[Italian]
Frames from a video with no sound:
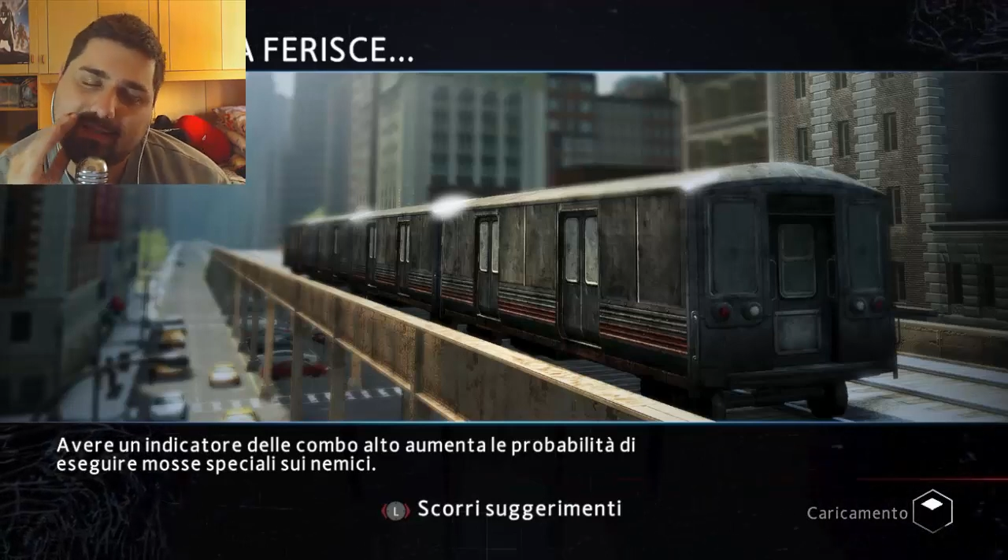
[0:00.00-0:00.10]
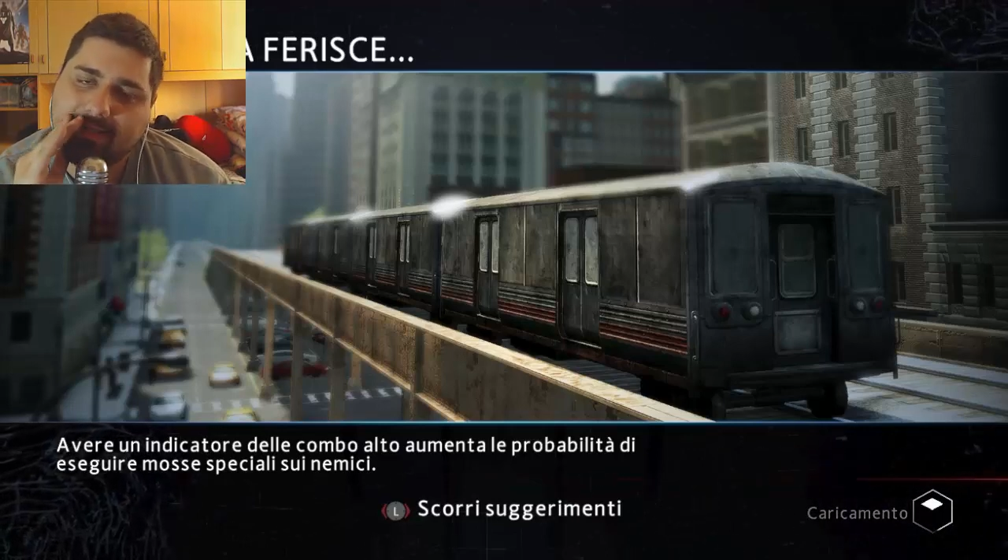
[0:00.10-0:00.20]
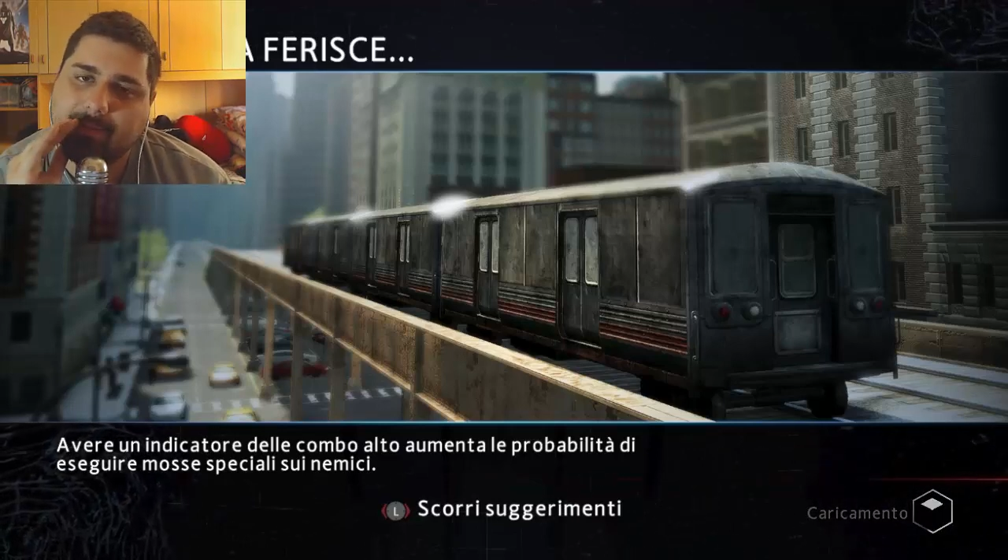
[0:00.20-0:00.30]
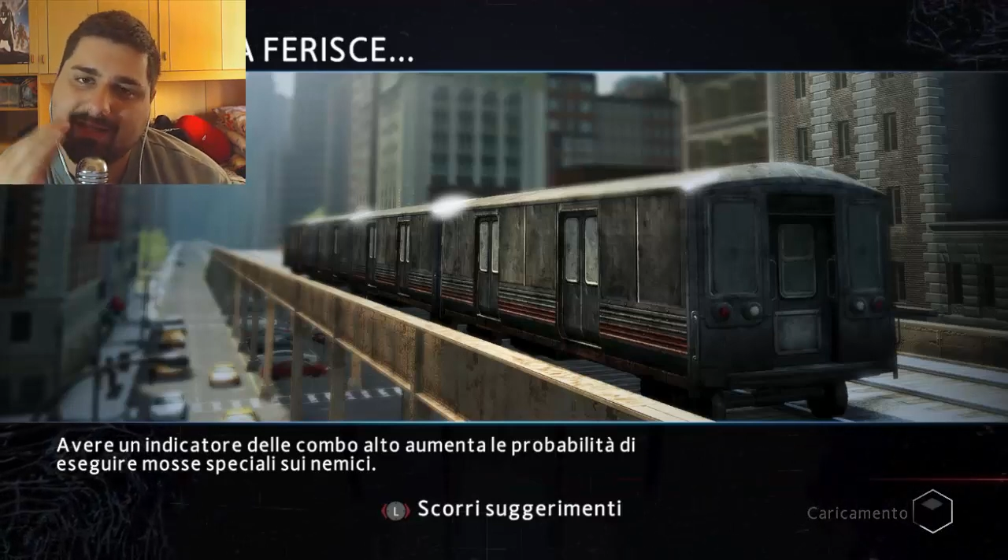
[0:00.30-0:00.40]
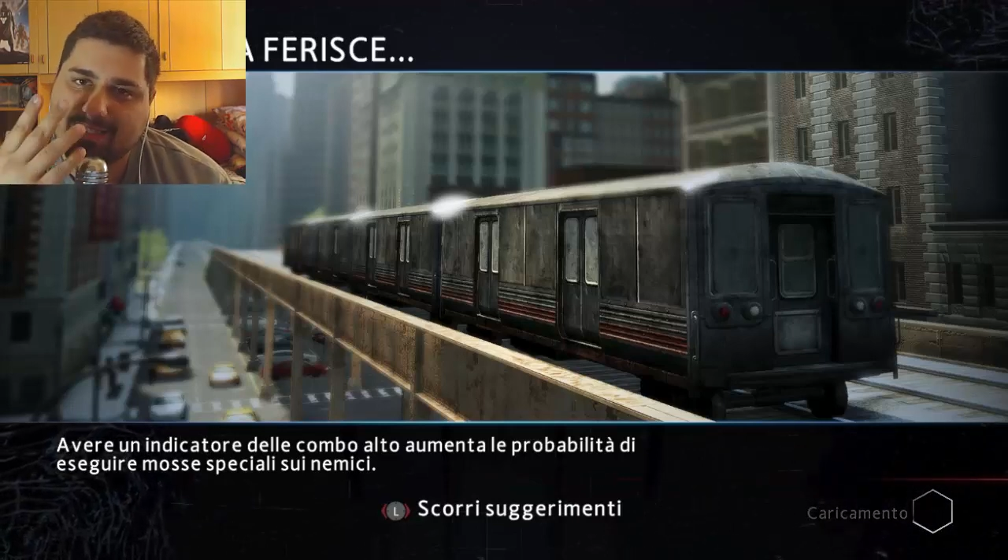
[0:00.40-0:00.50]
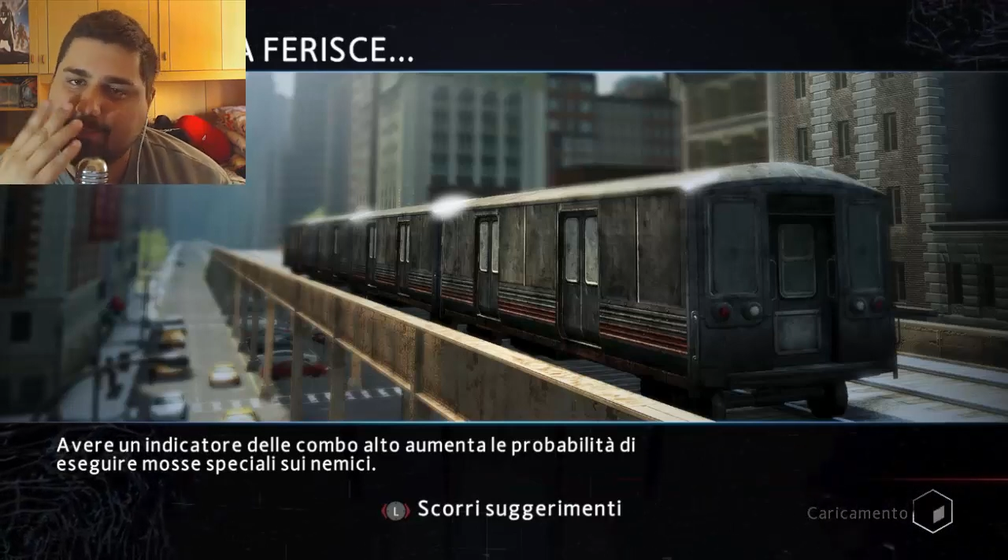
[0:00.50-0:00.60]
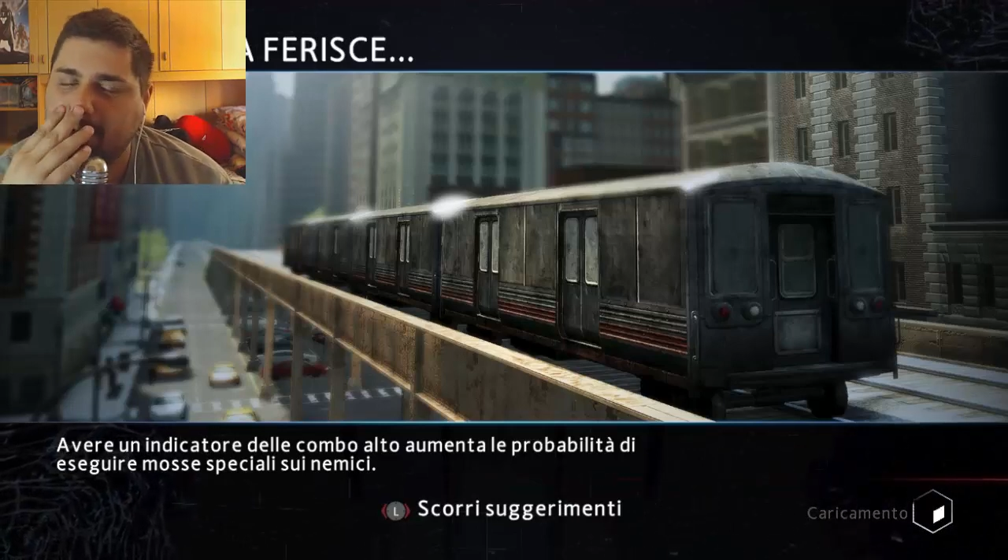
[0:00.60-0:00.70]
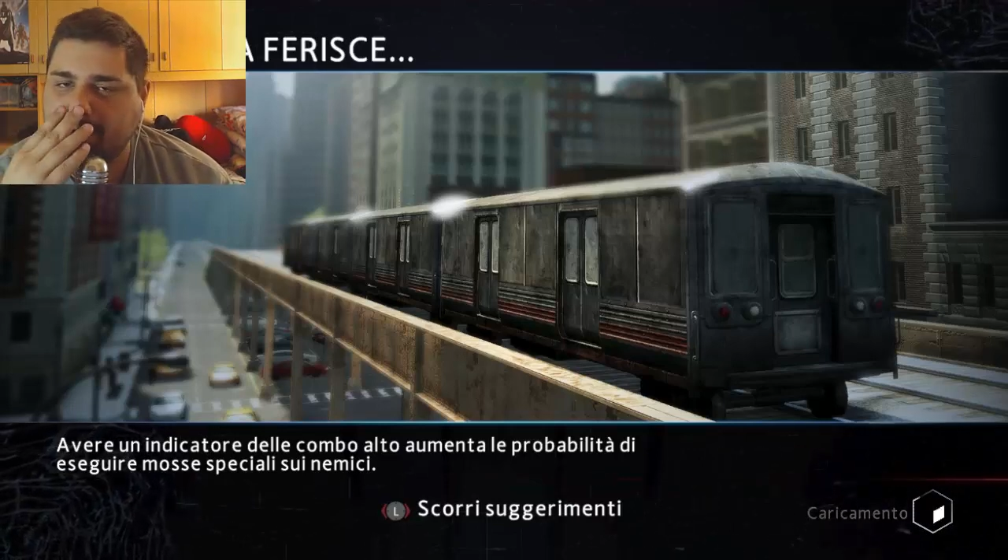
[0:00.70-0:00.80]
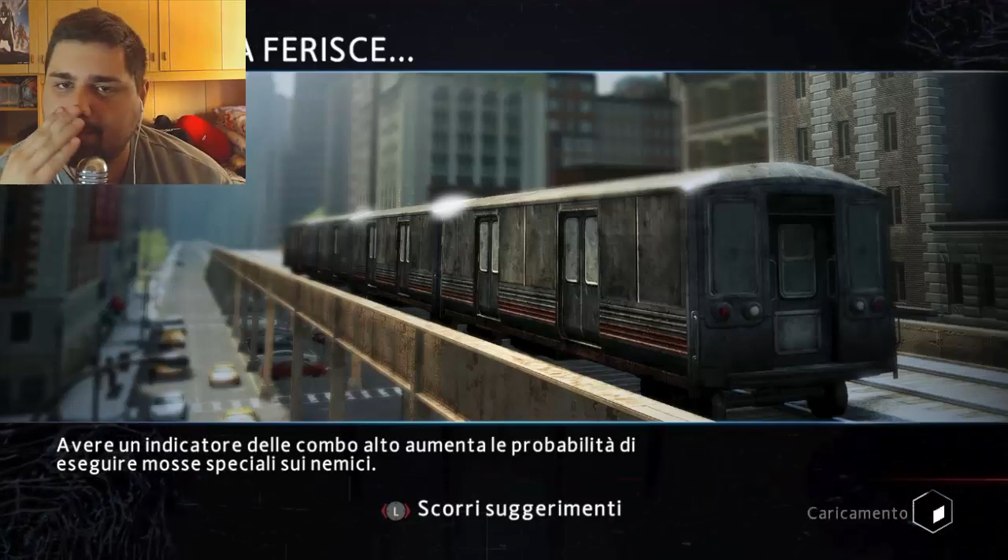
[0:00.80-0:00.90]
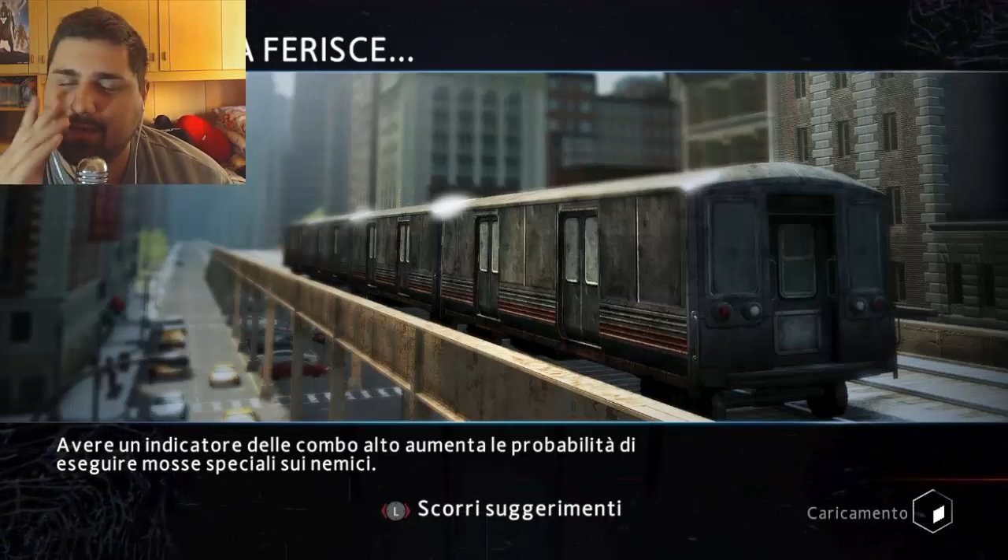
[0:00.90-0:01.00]
di The Amazing
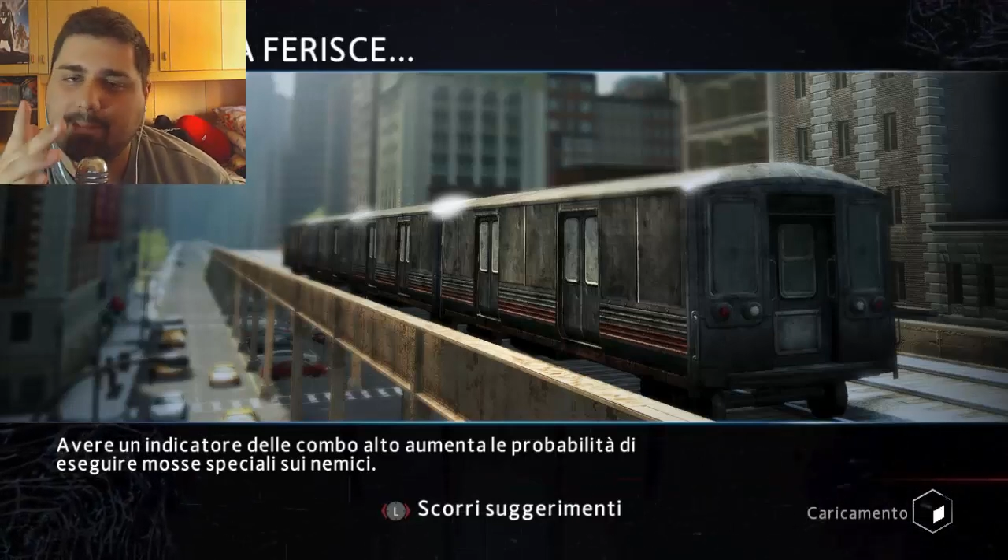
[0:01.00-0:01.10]
Spider-Man,